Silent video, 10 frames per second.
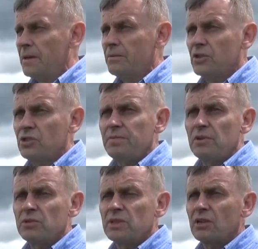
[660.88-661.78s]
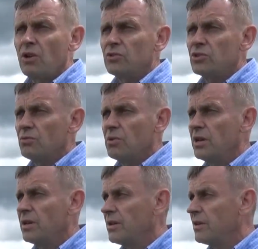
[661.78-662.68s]
właściwie już zakończył
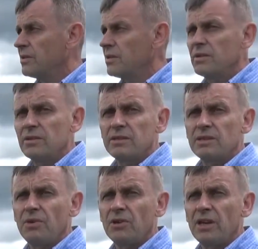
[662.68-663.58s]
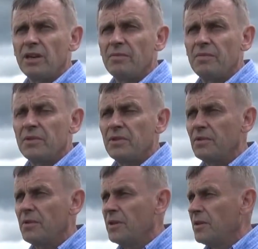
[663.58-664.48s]
swoje
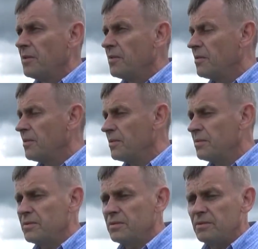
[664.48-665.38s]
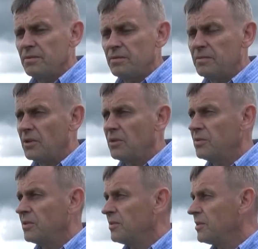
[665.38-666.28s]
Y, y,
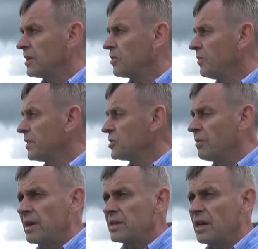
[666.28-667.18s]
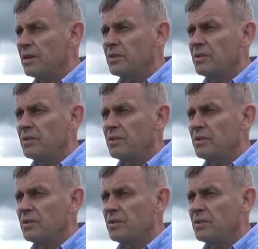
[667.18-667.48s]
no, y, lęgowe działania